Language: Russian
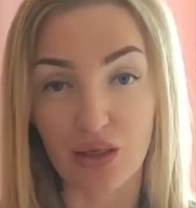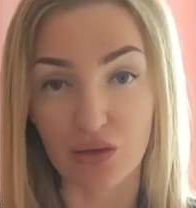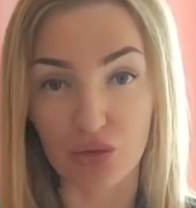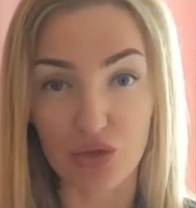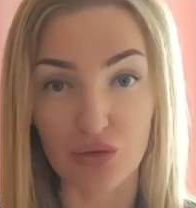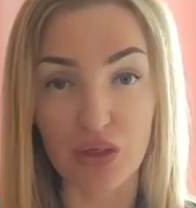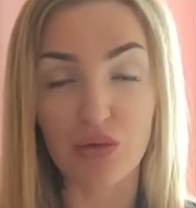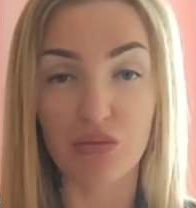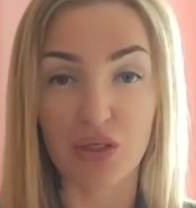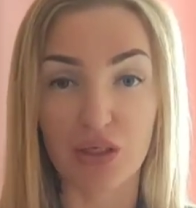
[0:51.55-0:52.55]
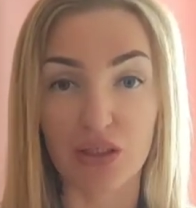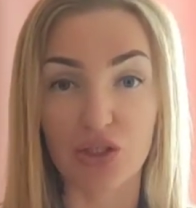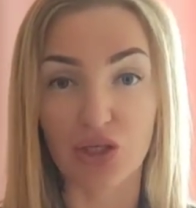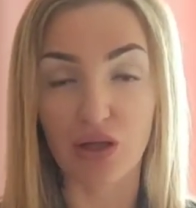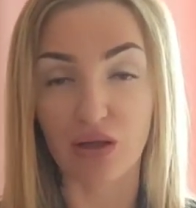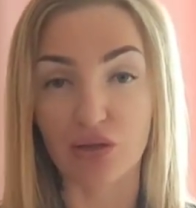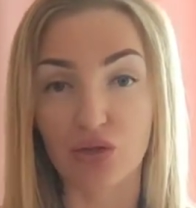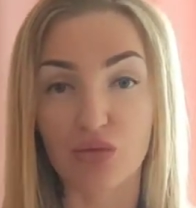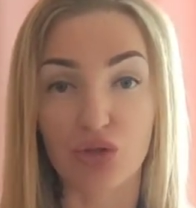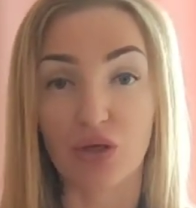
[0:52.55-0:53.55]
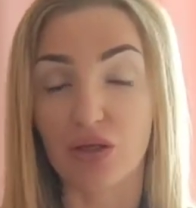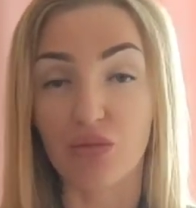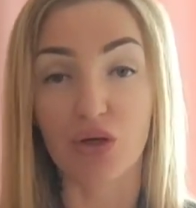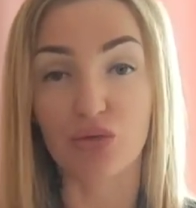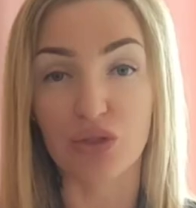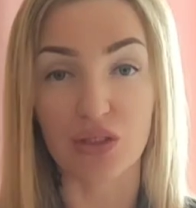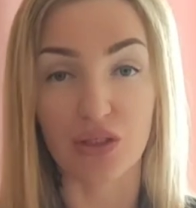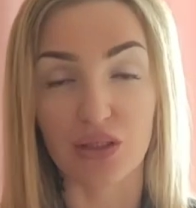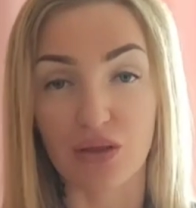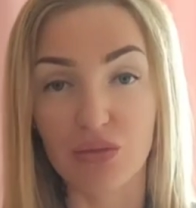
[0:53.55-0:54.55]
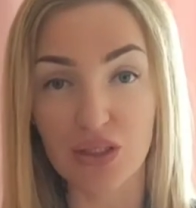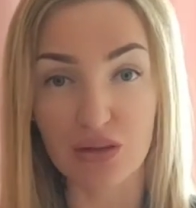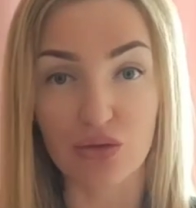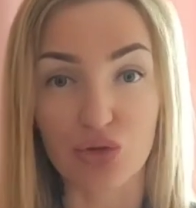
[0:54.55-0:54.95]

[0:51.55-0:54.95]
Оно все время мне кричало о том, что я не могу сидеть на месте.